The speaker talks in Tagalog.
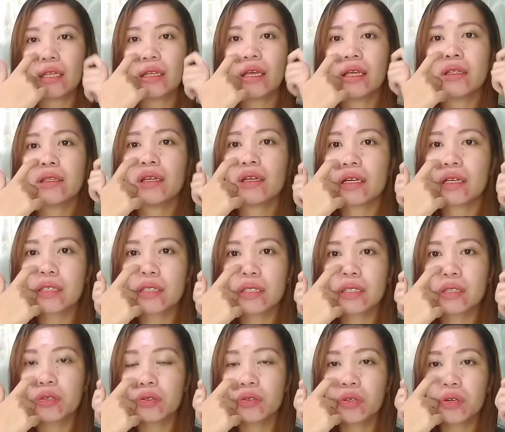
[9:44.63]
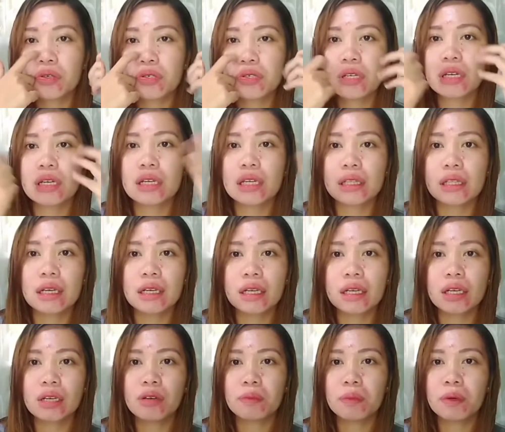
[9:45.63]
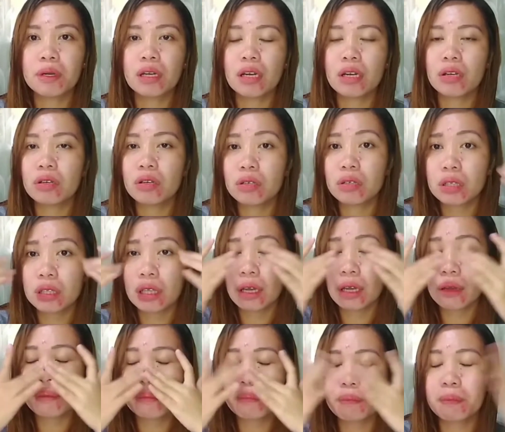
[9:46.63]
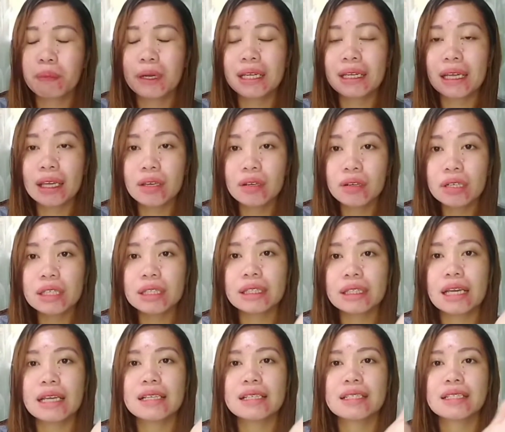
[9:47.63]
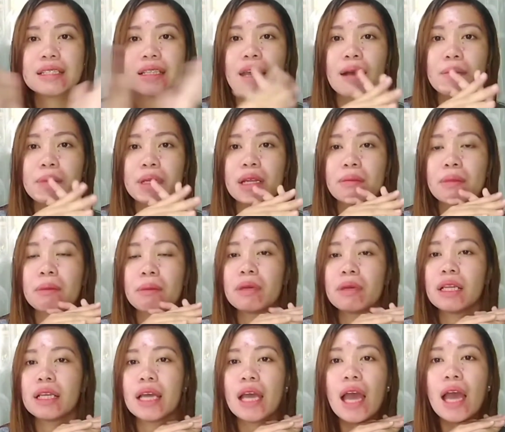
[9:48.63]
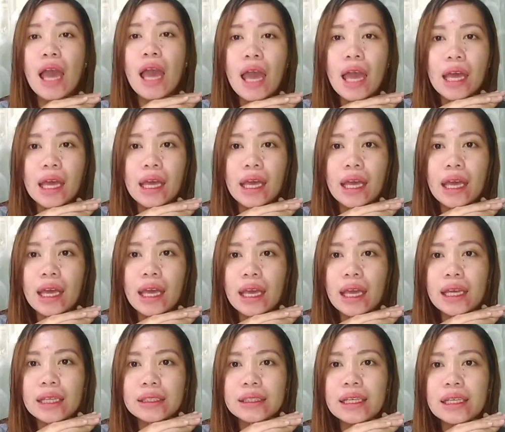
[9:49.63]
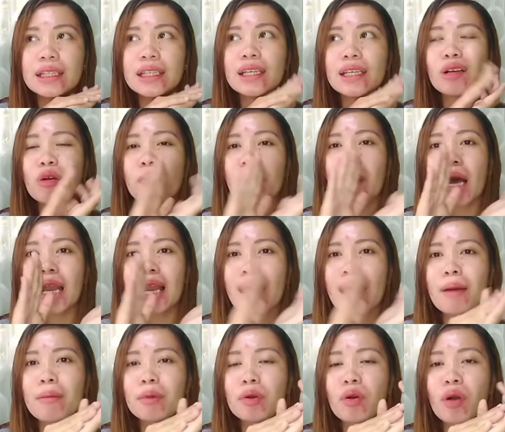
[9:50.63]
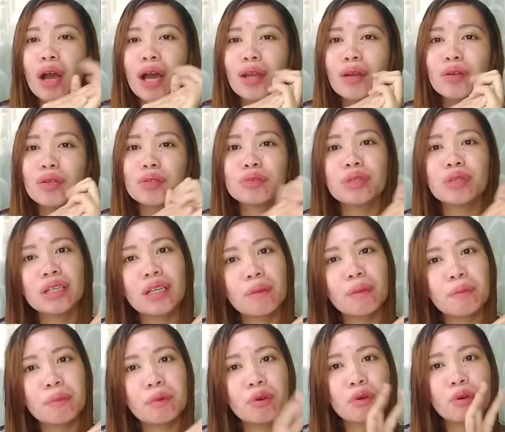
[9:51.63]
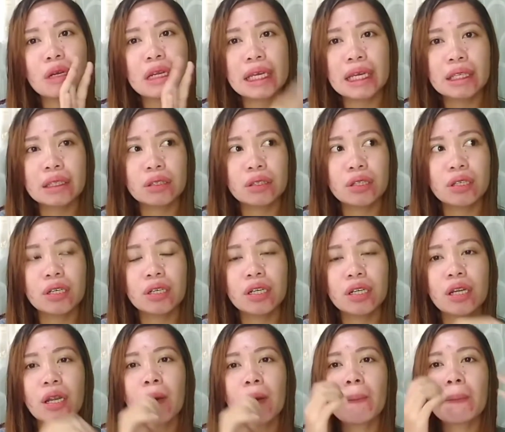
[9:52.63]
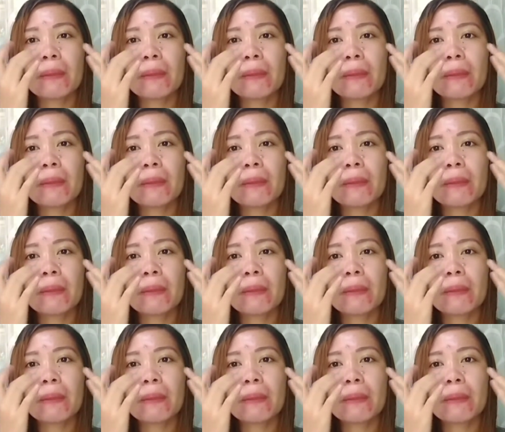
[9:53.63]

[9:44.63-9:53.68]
And the rest yung grocery na talaga yung prioritize namin na mabili. And hindi ko pa alam kung ano yung ganap ko later.